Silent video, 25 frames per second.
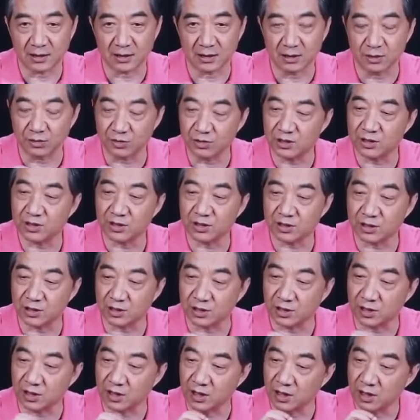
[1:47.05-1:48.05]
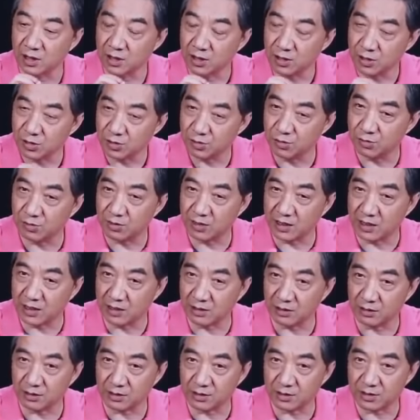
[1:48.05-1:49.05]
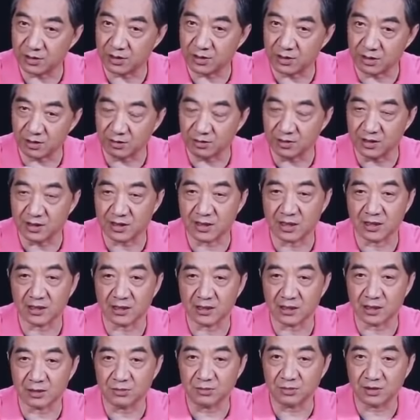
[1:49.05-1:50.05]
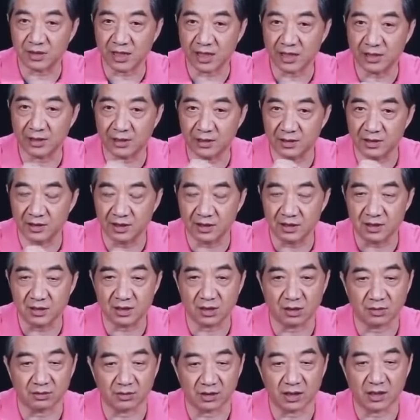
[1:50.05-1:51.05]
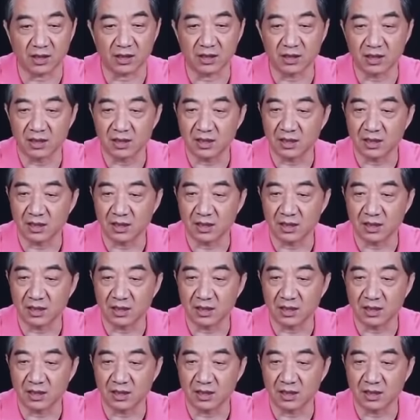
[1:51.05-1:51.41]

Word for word: 尤其是苏联俄罗斯造的潜艇，它用钛合金造的，